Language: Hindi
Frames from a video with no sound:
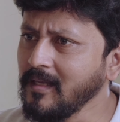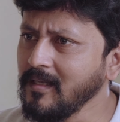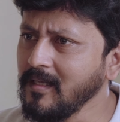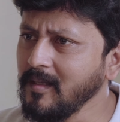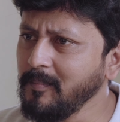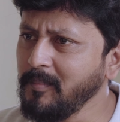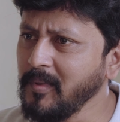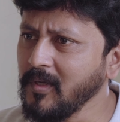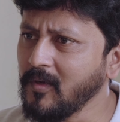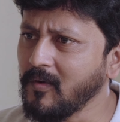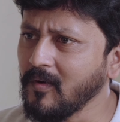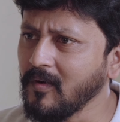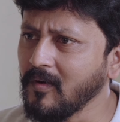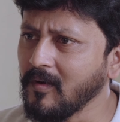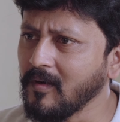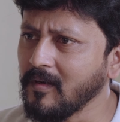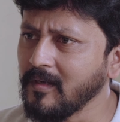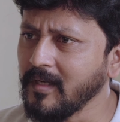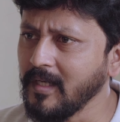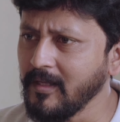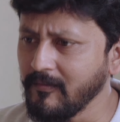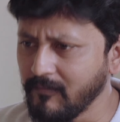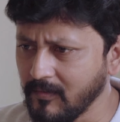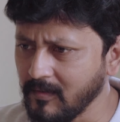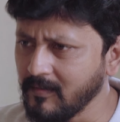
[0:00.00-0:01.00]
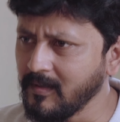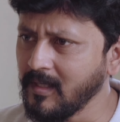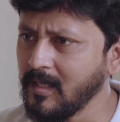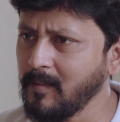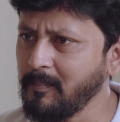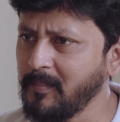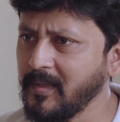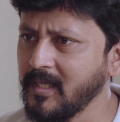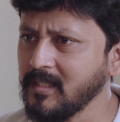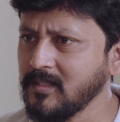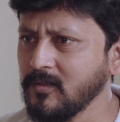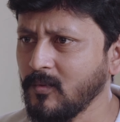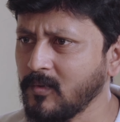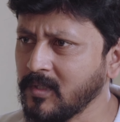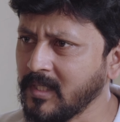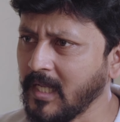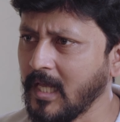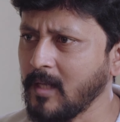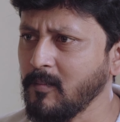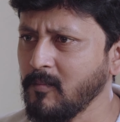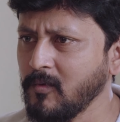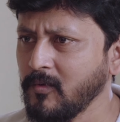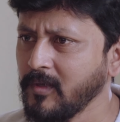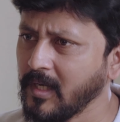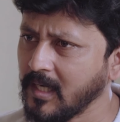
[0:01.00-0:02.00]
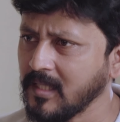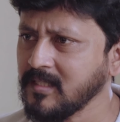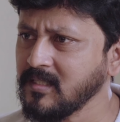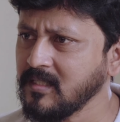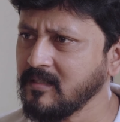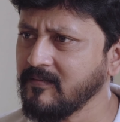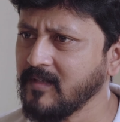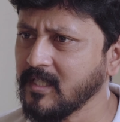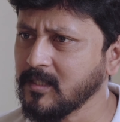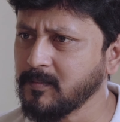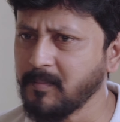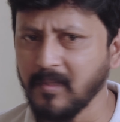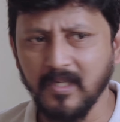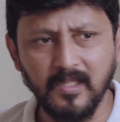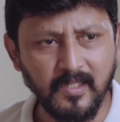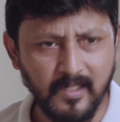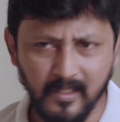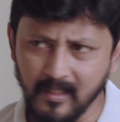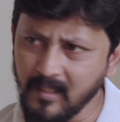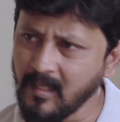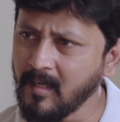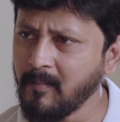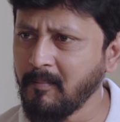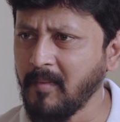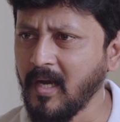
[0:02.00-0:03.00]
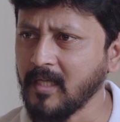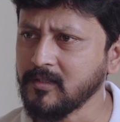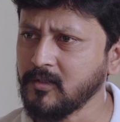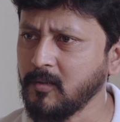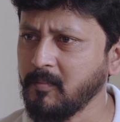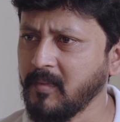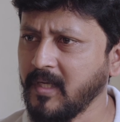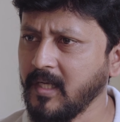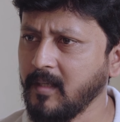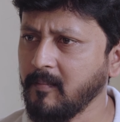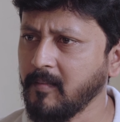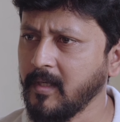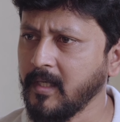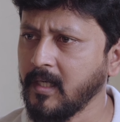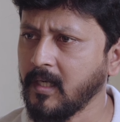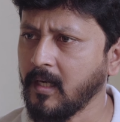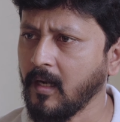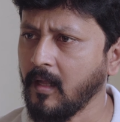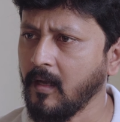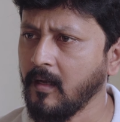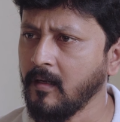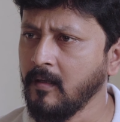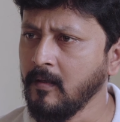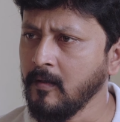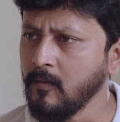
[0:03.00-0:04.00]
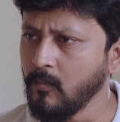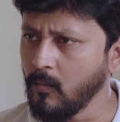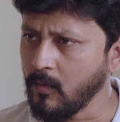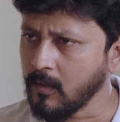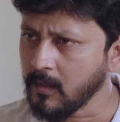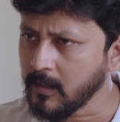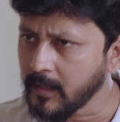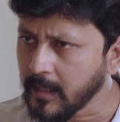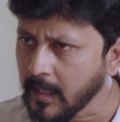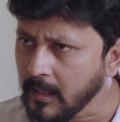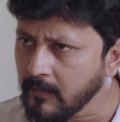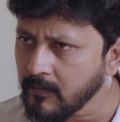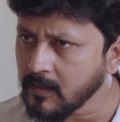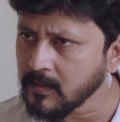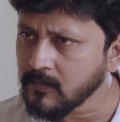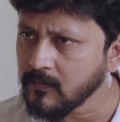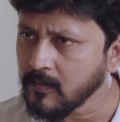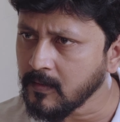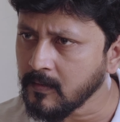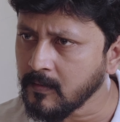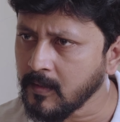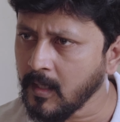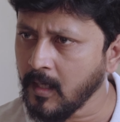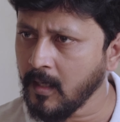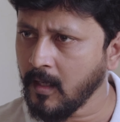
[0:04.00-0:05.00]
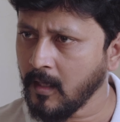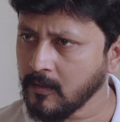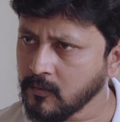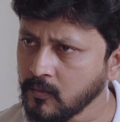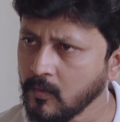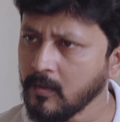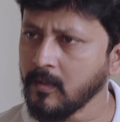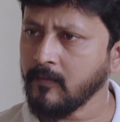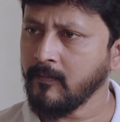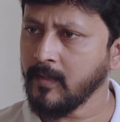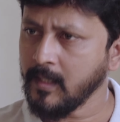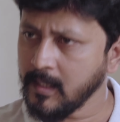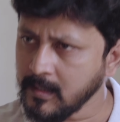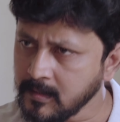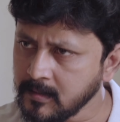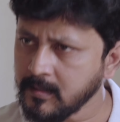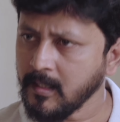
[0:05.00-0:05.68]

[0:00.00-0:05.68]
कानून की धारा इतनी देर बात करके जो एनर्जी वेस्ट की है ना उतने में बाथरूम धुल जाता अगर डिवोर्स चाहिए तो जो कहता हूँ वो